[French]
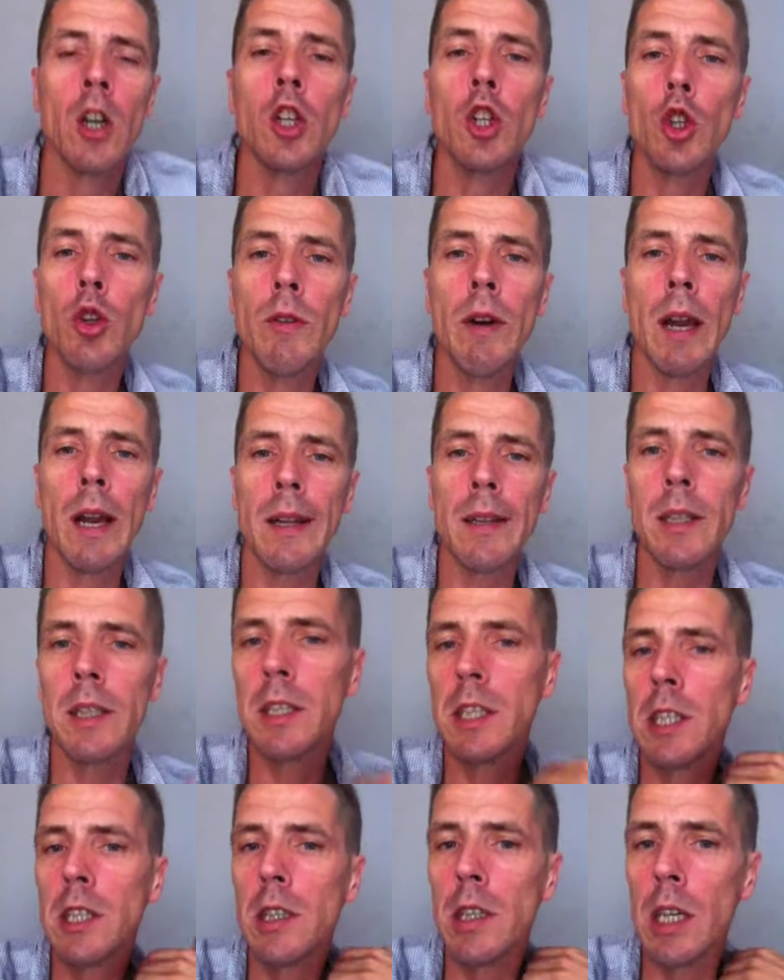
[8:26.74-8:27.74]
je vais à la
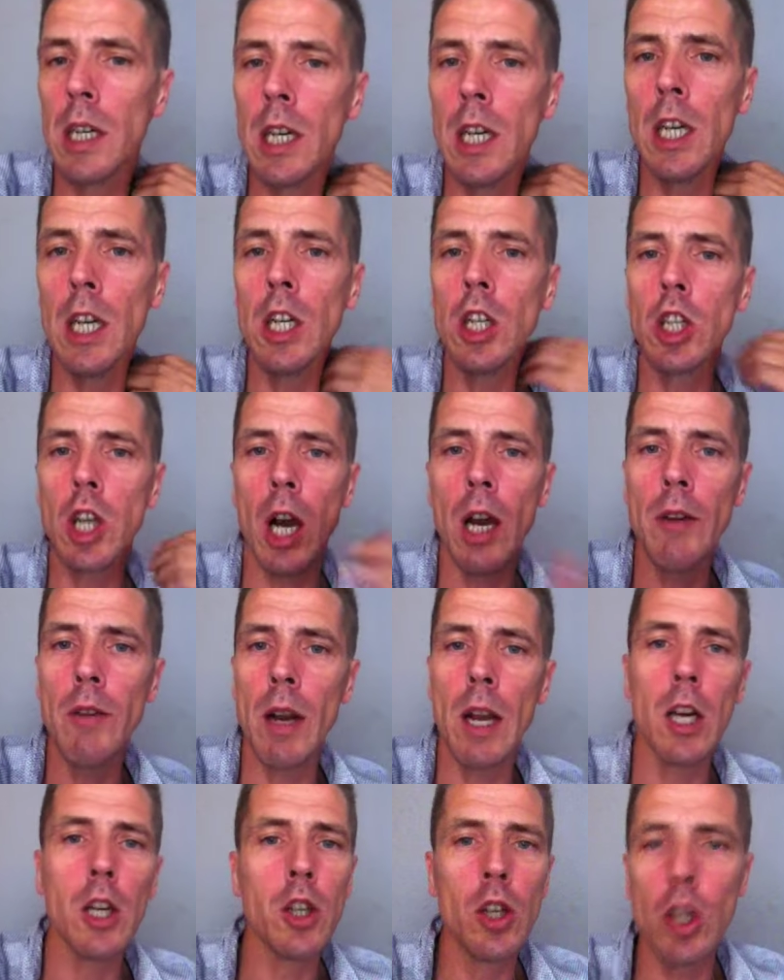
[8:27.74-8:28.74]
Trinité, j'arrive
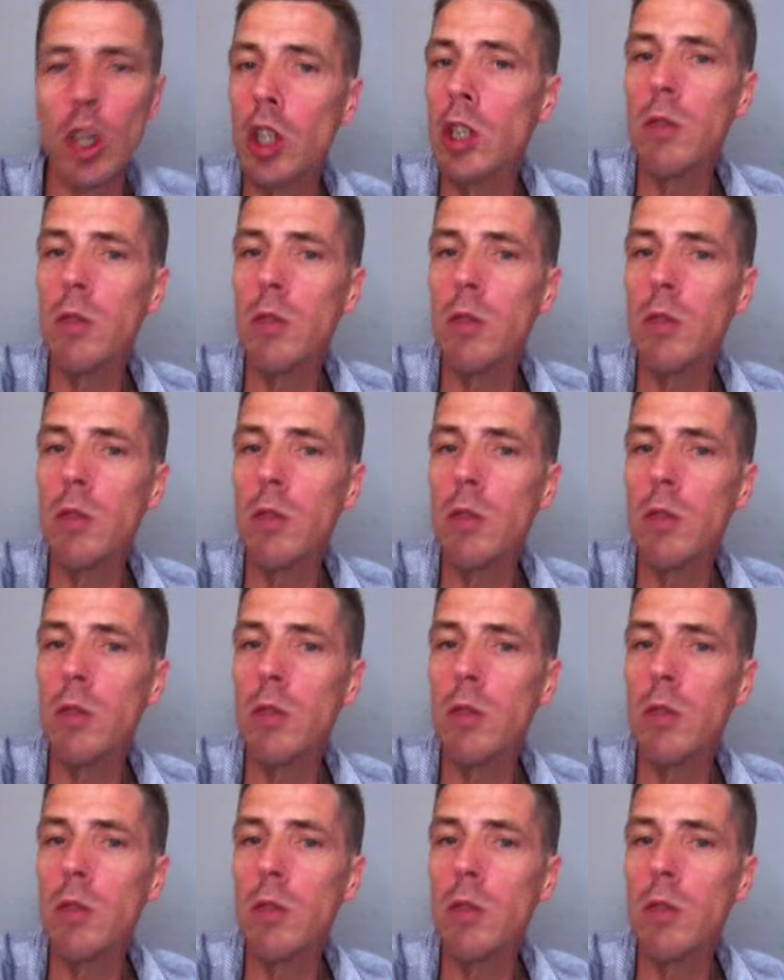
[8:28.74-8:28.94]
à la queue,